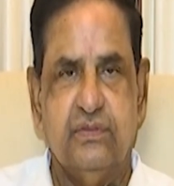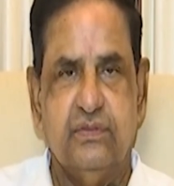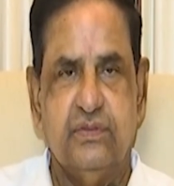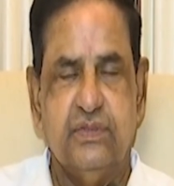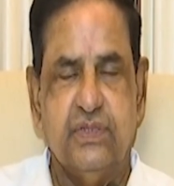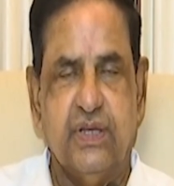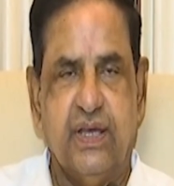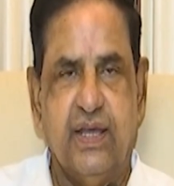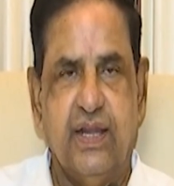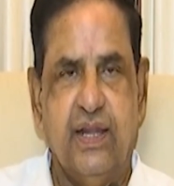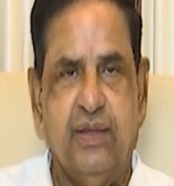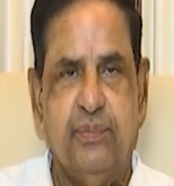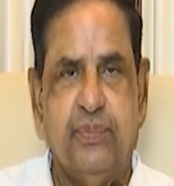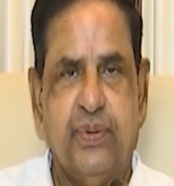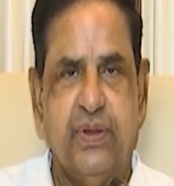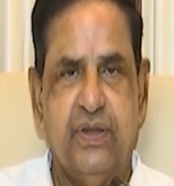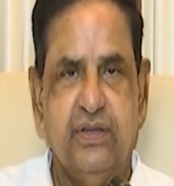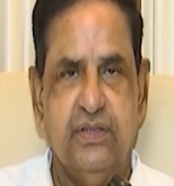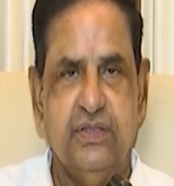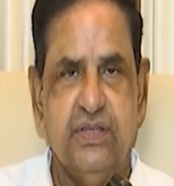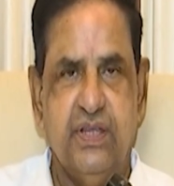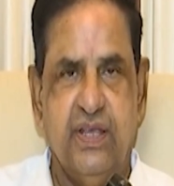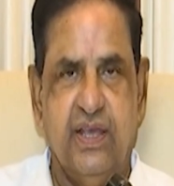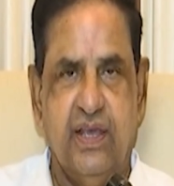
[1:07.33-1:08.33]
చాలా
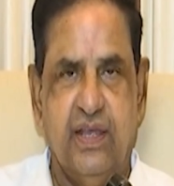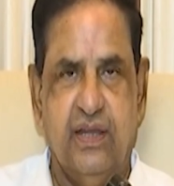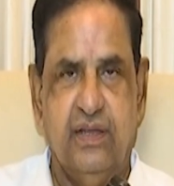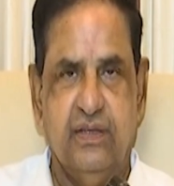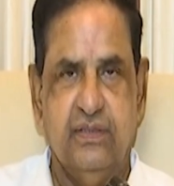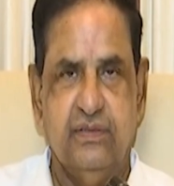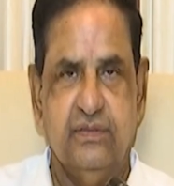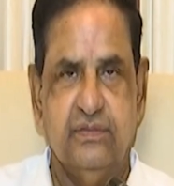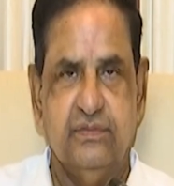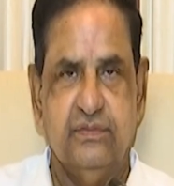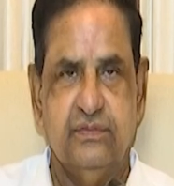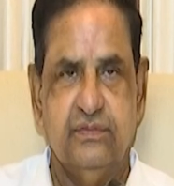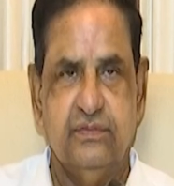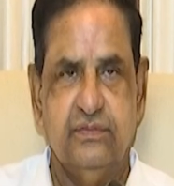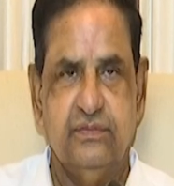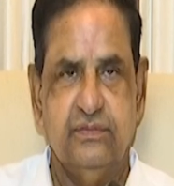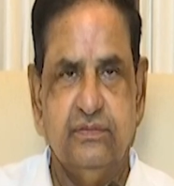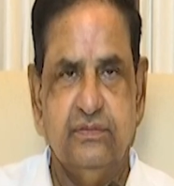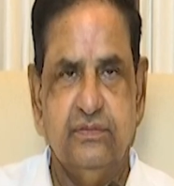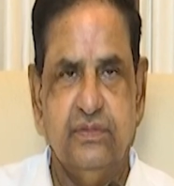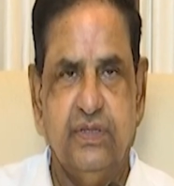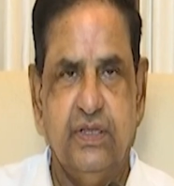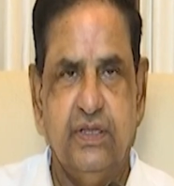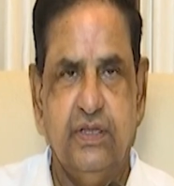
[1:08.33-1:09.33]
పనులు చేయాలి
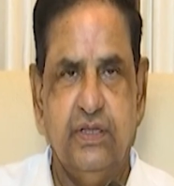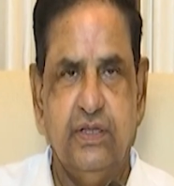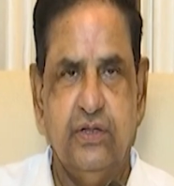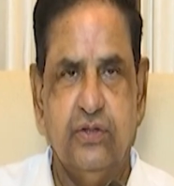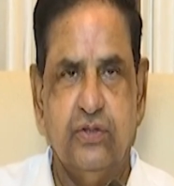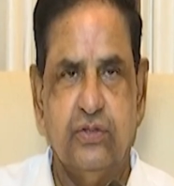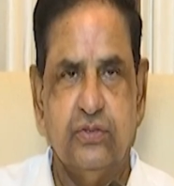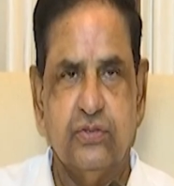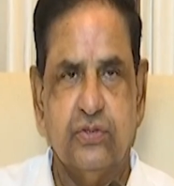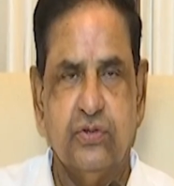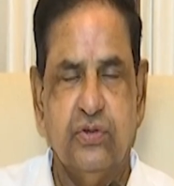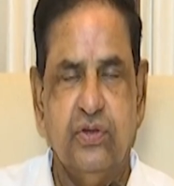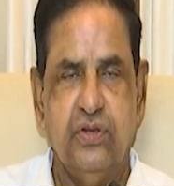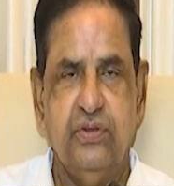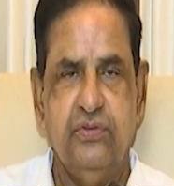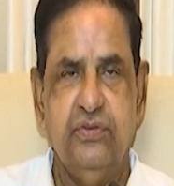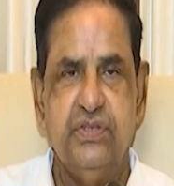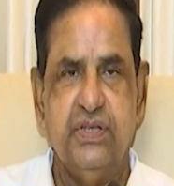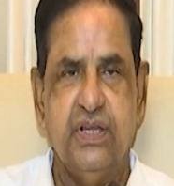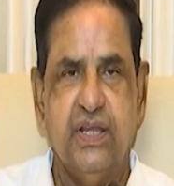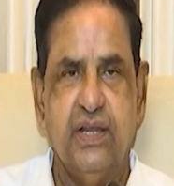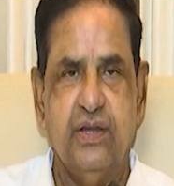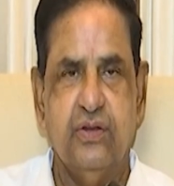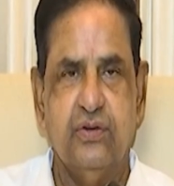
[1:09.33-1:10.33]
నేను ఈరోజు కొన్ని
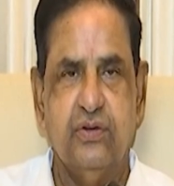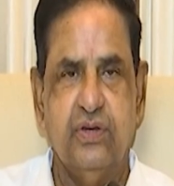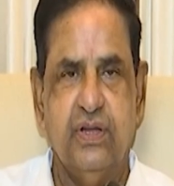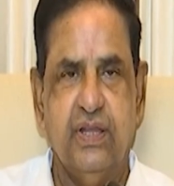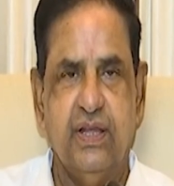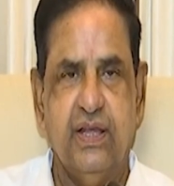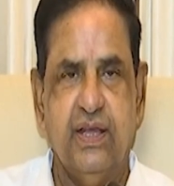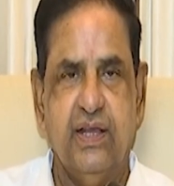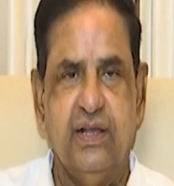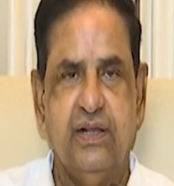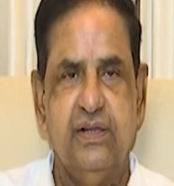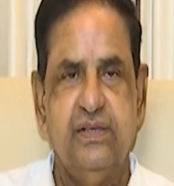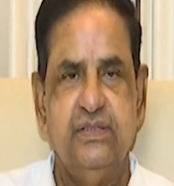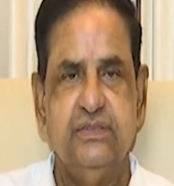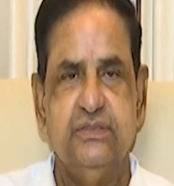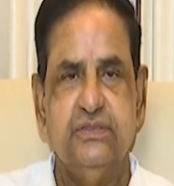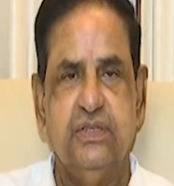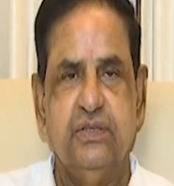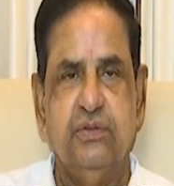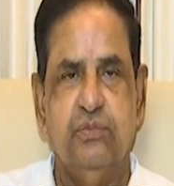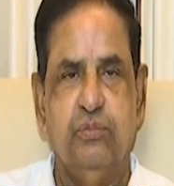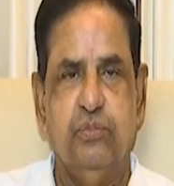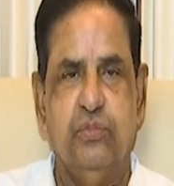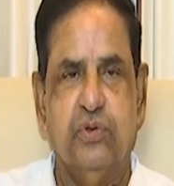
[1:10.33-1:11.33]
విషయాలు కూడా
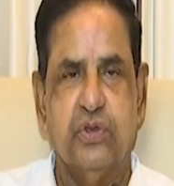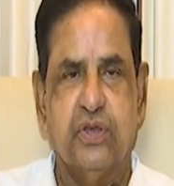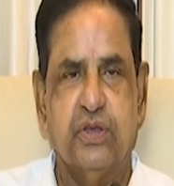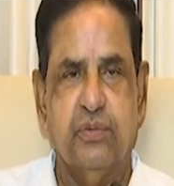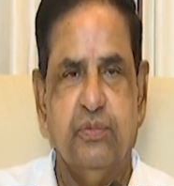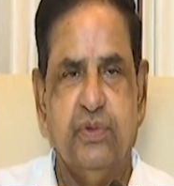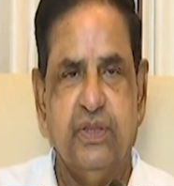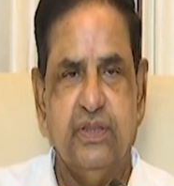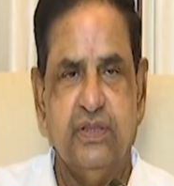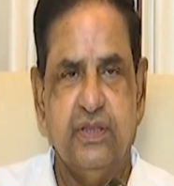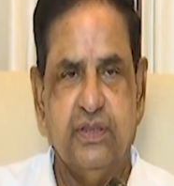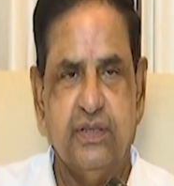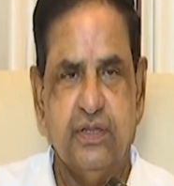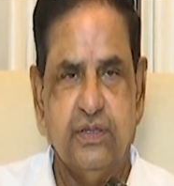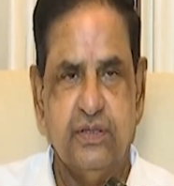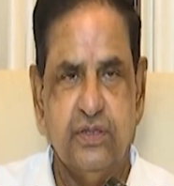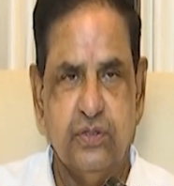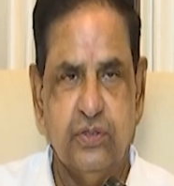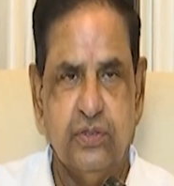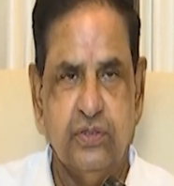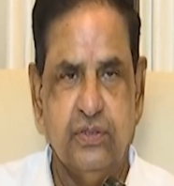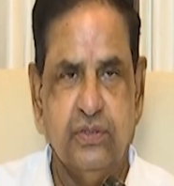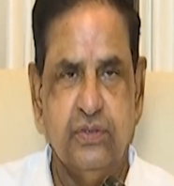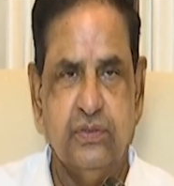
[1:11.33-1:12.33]

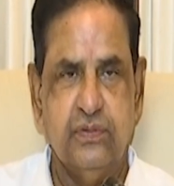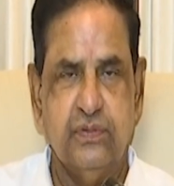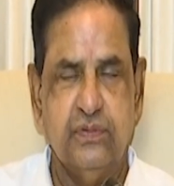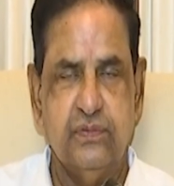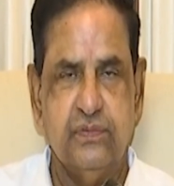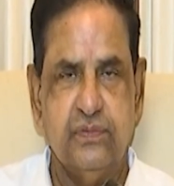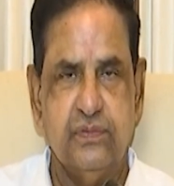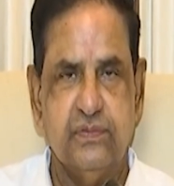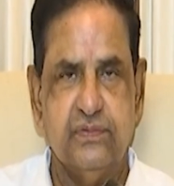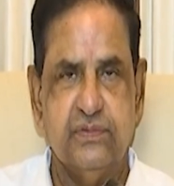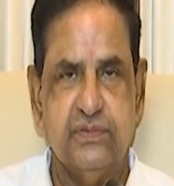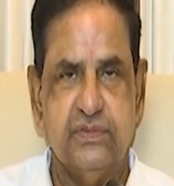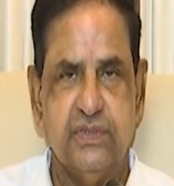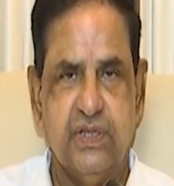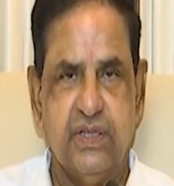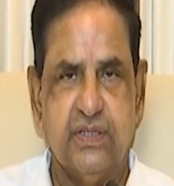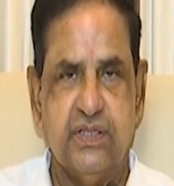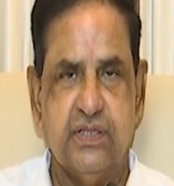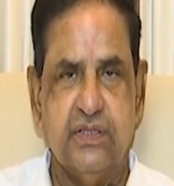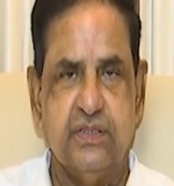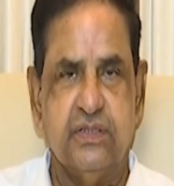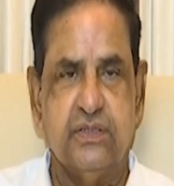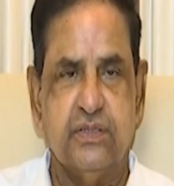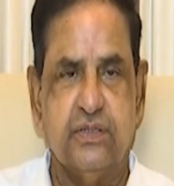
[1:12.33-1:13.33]
ముఖ్యమంత్రితో
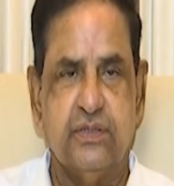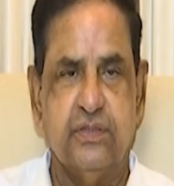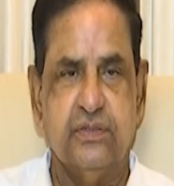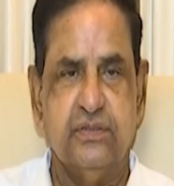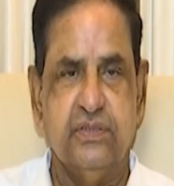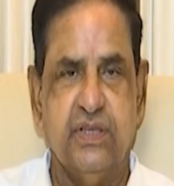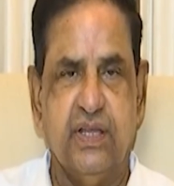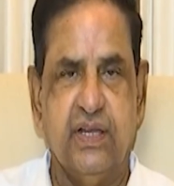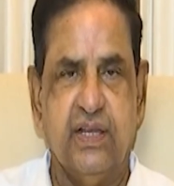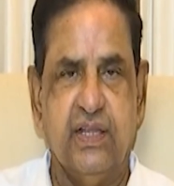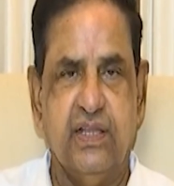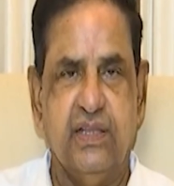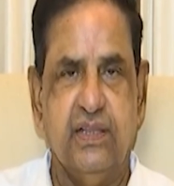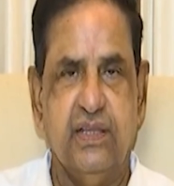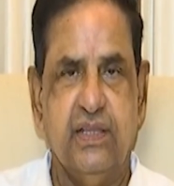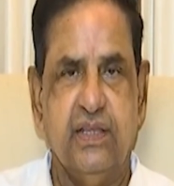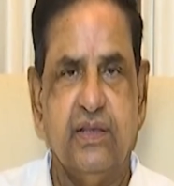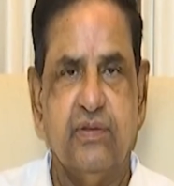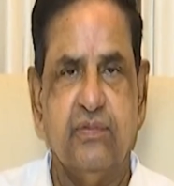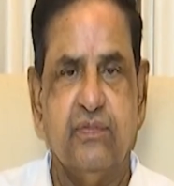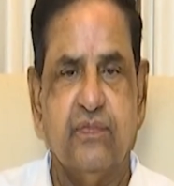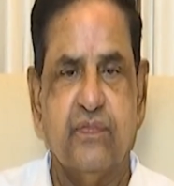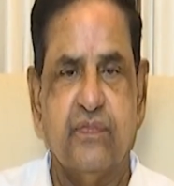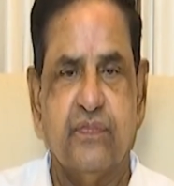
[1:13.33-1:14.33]
చర్చించడం జరిగింది
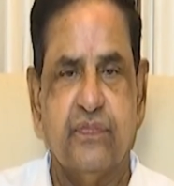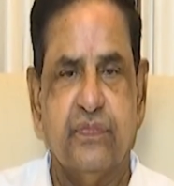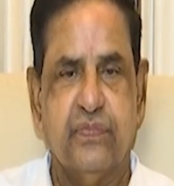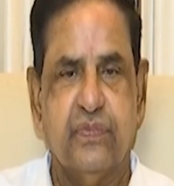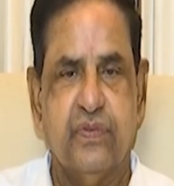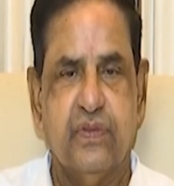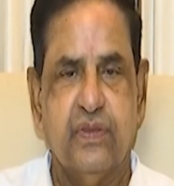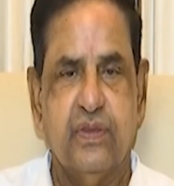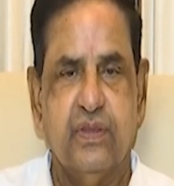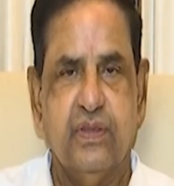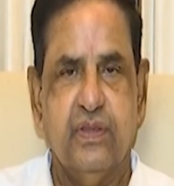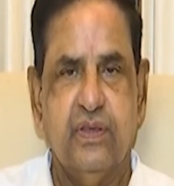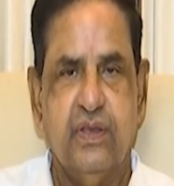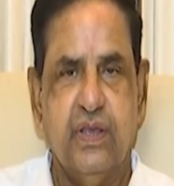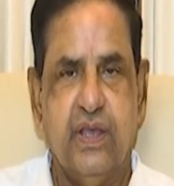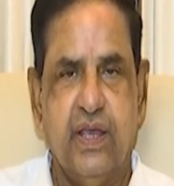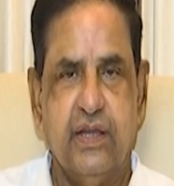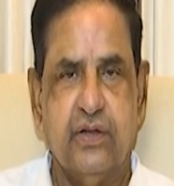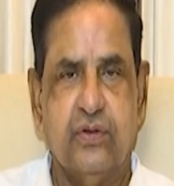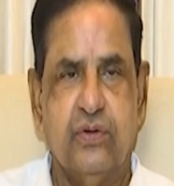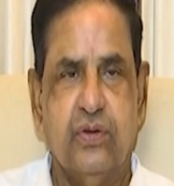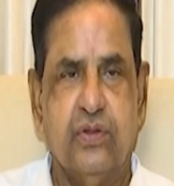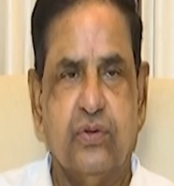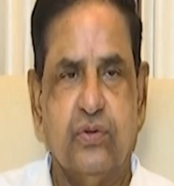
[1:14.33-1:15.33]

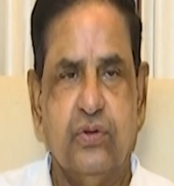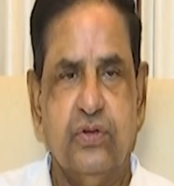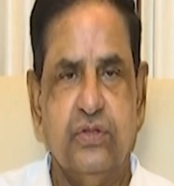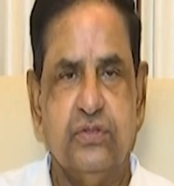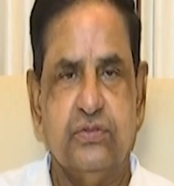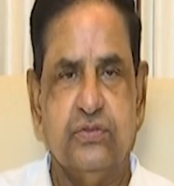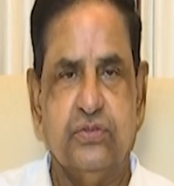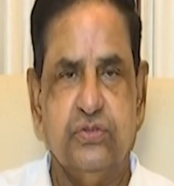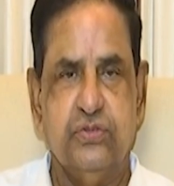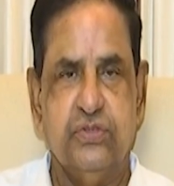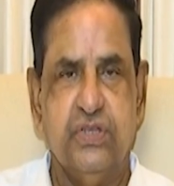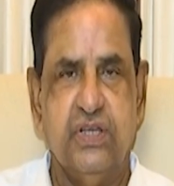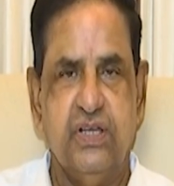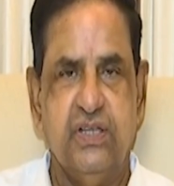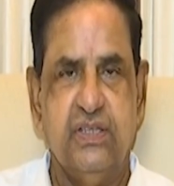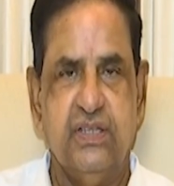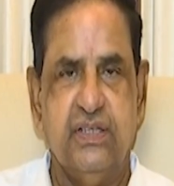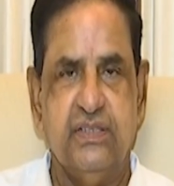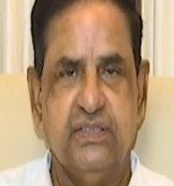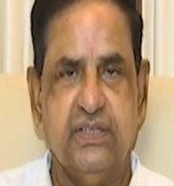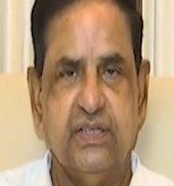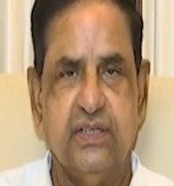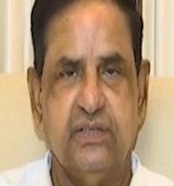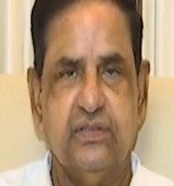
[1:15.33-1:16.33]
ఆయన కూడా కొన్ని సూచనలు
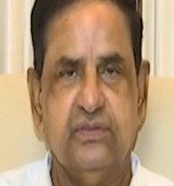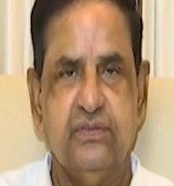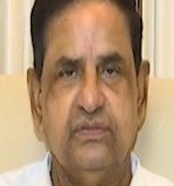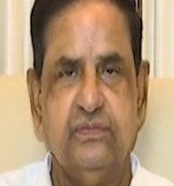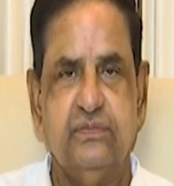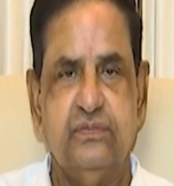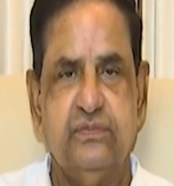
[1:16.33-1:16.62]
చేశారు